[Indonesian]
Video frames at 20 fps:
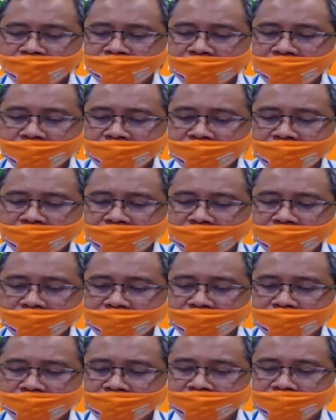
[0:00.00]
Jadi
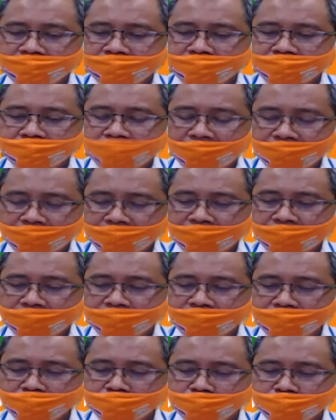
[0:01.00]
eh,
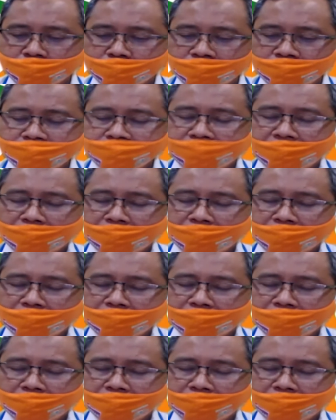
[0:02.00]
hakikatnya sebetulnya